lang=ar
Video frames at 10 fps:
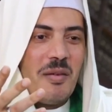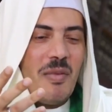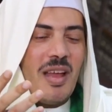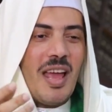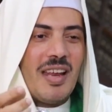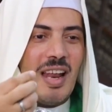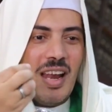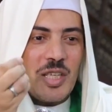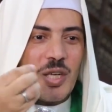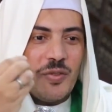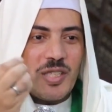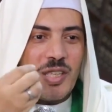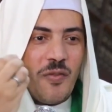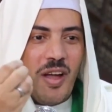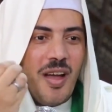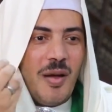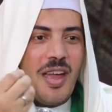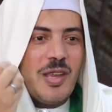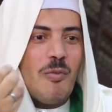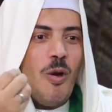ما لقينا لكش في الصفحة
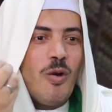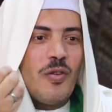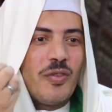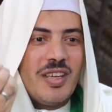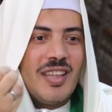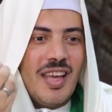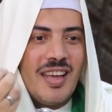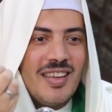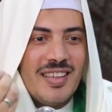أي موقف كده